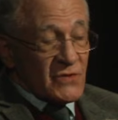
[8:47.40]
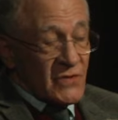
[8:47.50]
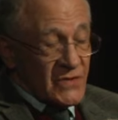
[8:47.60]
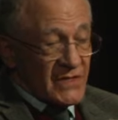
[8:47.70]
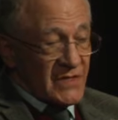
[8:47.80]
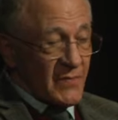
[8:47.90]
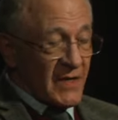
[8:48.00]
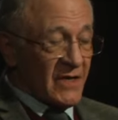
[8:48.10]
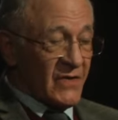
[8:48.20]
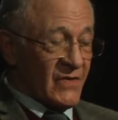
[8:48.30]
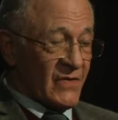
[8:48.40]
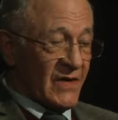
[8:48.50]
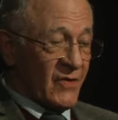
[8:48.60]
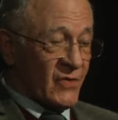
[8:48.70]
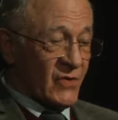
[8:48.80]
puisque ça s'appelle
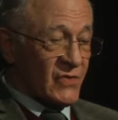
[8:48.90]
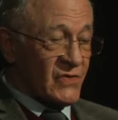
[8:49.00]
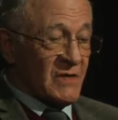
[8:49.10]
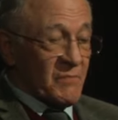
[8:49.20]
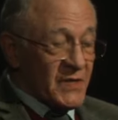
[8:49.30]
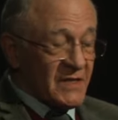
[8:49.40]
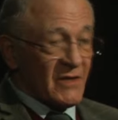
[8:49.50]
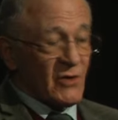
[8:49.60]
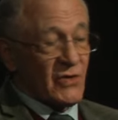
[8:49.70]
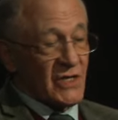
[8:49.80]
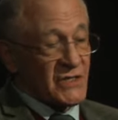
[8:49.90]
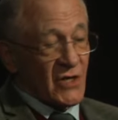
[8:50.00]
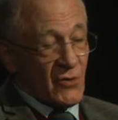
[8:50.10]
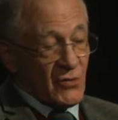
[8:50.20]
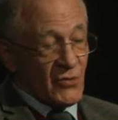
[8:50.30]
un recueil d'épîtres, il y en a
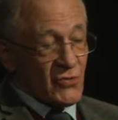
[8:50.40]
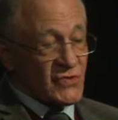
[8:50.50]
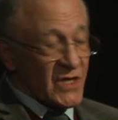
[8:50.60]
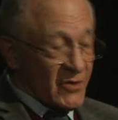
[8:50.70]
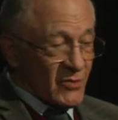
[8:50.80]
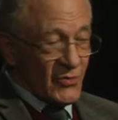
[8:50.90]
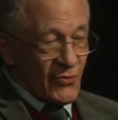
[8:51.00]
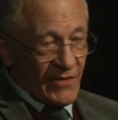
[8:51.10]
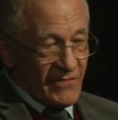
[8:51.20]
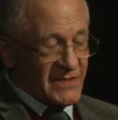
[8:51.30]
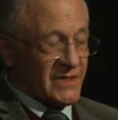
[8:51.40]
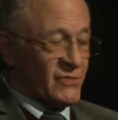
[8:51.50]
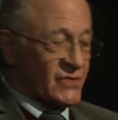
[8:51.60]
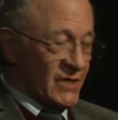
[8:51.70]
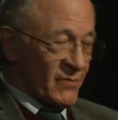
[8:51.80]
52 ou 53, enfin c'est
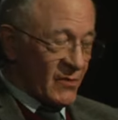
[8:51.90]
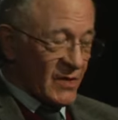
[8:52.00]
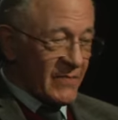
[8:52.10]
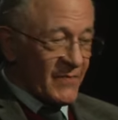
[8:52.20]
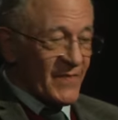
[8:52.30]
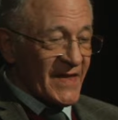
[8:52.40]
aussi un problème